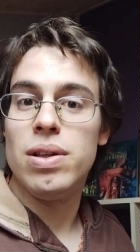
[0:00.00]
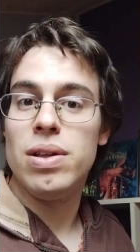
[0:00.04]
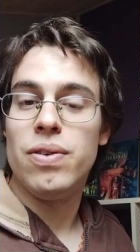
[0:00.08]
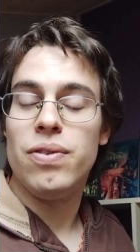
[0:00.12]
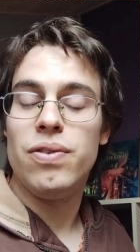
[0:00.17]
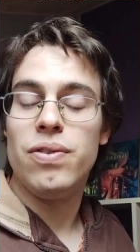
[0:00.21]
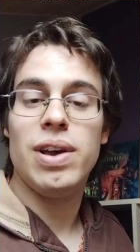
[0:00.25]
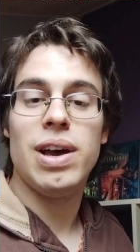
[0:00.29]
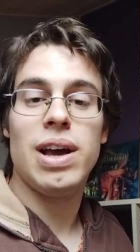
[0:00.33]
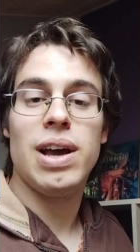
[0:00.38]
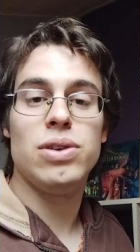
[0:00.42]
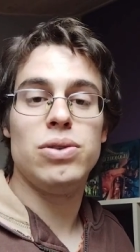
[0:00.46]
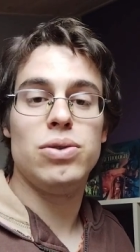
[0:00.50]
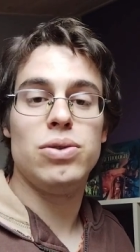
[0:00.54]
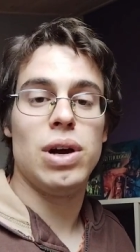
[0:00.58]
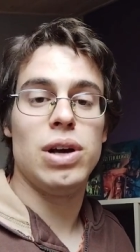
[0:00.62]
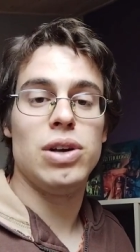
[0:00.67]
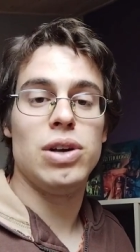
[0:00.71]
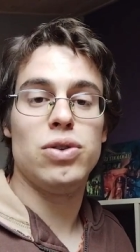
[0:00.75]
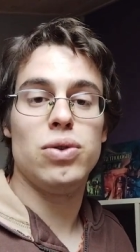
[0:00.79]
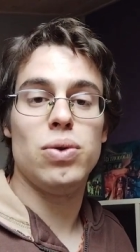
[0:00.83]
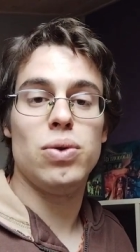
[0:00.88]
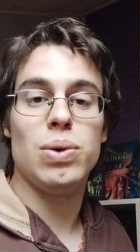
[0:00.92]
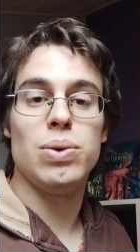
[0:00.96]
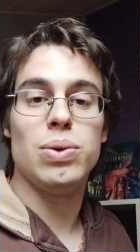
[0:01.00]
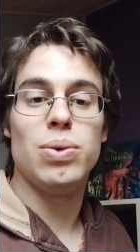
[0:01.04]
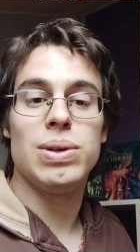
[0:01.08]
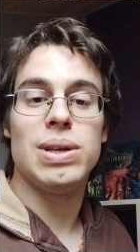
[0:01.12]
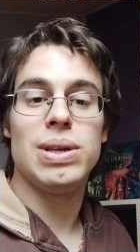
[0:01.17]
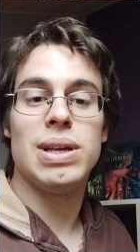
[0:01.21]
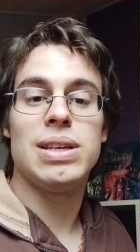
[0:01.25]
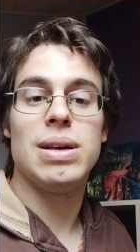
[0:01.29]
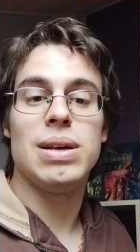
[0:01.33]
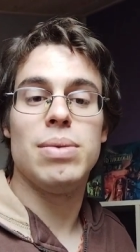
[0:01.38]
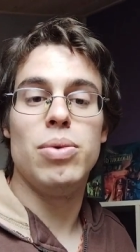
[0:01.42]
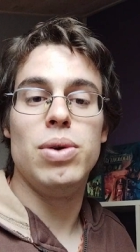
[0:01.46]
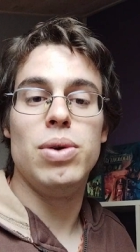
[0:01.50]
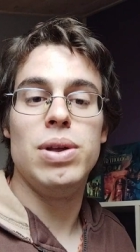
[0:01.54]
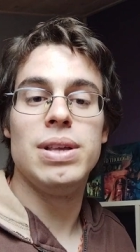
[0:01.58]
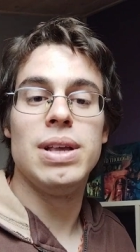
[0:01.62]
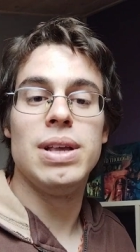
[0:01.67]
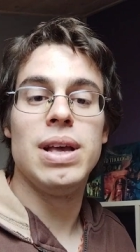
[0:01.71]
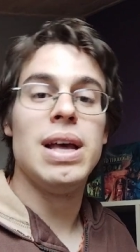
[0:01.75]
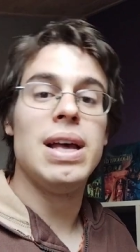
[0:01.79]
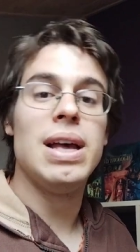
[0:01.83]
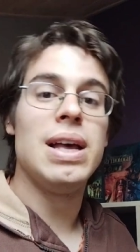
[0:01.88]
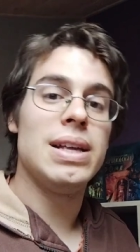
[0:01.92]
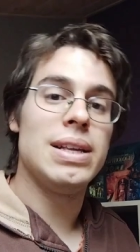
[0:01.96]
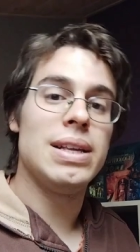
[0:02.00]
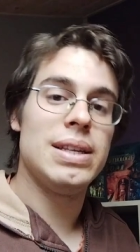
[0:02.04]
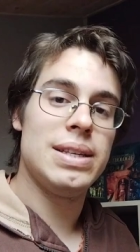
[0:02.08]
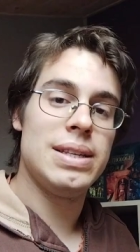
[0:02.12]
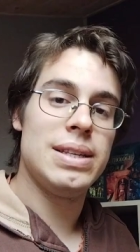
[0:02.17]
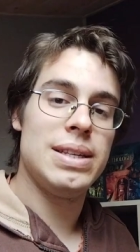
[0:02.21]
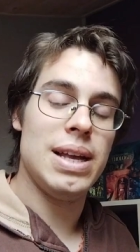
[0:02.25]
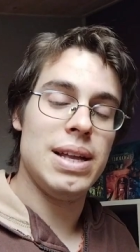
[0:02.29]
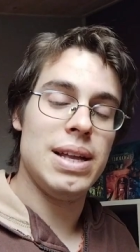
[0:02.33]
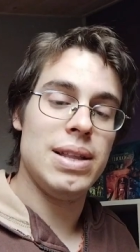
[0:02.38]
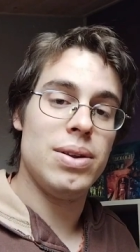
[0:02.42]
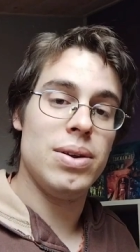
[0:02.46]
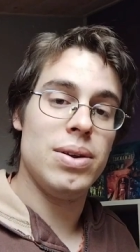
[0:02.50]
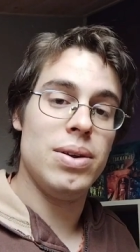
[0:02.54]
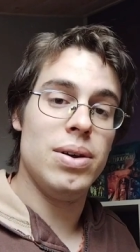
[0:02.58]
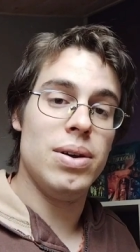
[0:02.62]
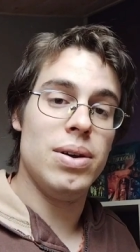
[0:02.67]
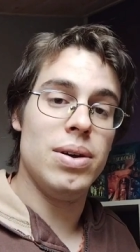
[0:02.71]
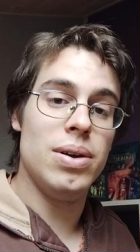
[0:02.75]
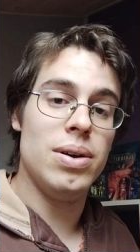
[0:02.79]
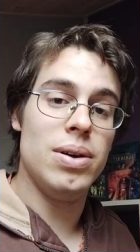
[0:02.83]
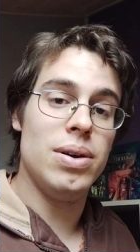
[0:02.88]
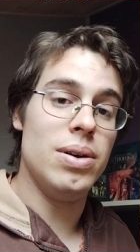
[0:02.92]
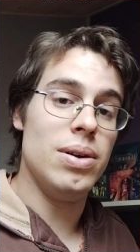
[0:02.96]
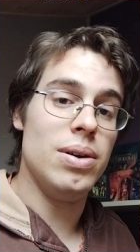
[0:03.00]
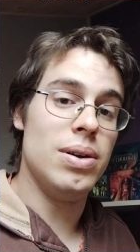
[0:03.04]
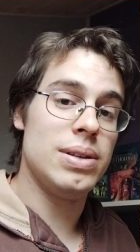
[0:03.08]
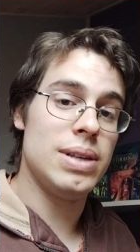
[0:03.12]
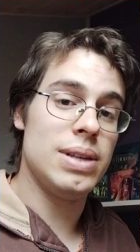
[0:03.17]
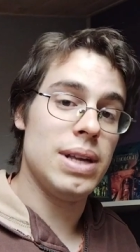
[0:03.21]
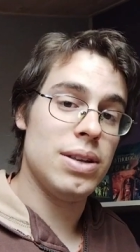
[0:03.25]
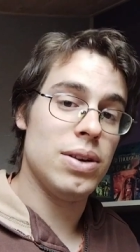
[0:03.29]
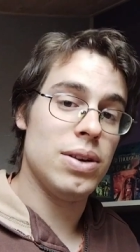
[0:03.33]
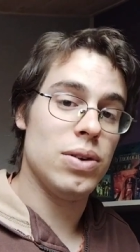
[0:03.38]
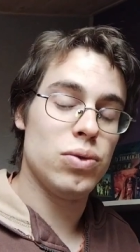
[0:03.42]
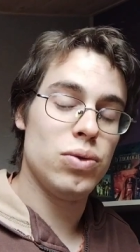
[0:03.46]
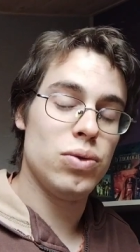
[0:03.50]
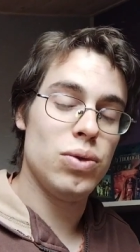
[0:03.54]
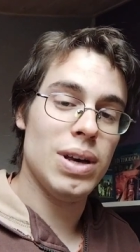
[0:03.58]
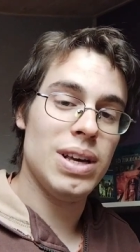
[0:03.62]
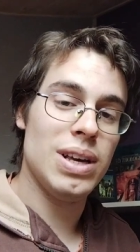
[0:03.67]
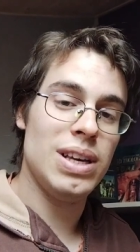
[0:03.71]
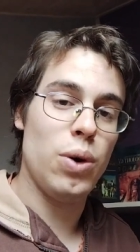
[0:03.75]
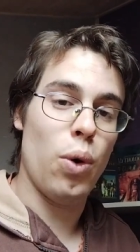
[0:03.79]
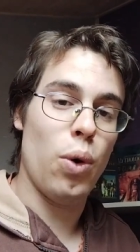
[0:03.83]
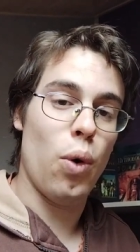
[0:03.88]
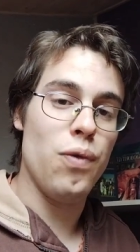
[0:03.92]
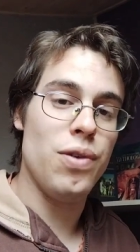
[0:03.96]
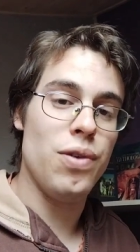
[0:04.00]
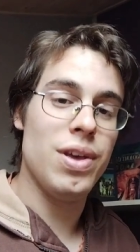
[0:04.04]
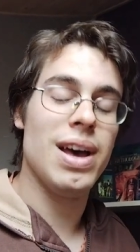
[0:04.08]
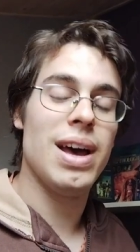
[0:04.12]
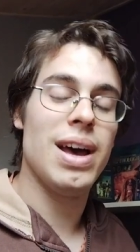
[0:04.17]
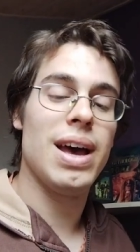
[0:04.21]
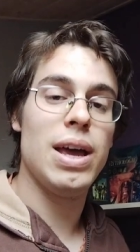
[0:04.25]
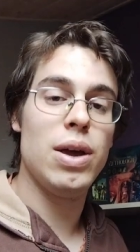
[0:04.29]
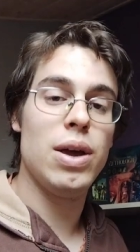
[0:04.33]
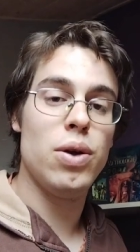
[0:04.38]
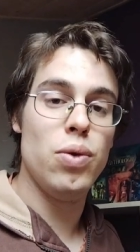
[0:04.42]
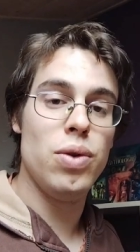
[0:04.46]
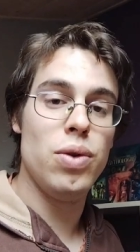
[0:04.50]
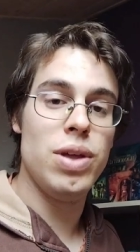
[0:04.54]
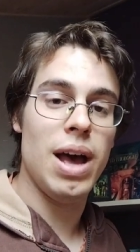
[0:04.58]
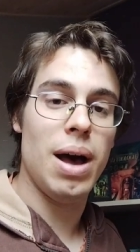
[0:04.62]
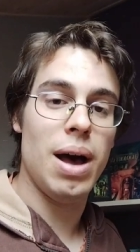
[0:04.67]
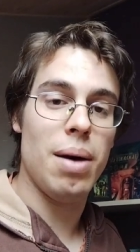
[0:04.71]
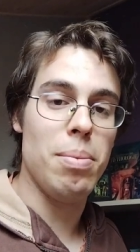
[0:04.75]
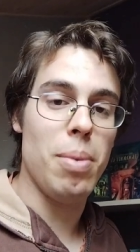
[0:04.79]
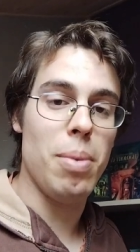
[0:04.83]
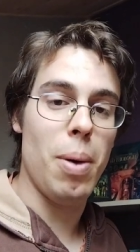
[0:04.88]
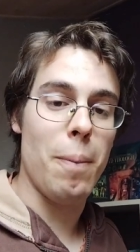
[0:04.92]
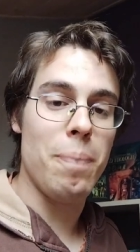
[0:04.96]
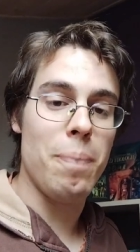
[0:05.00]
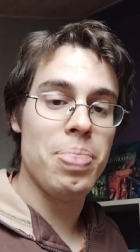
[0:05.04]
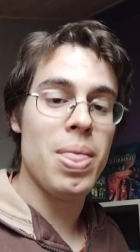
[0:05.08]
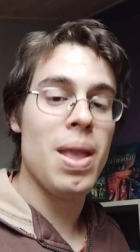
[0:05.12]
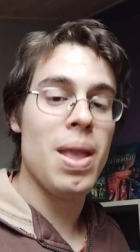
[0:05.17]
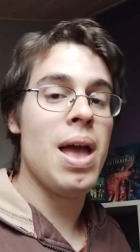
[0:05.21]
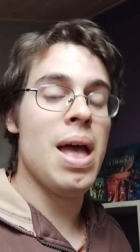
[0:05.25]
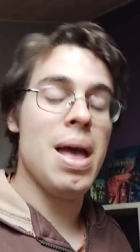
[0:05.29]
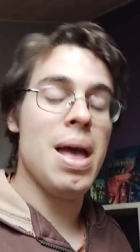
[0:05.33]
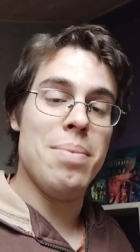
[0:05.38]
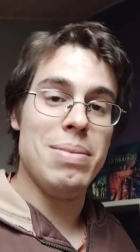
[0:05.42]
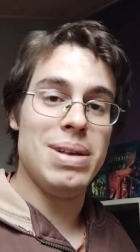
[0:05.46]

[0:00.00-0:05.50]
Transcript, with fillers: en effet résurrection et donc ça symbolise euh, cette, censure qui revient régulièrement.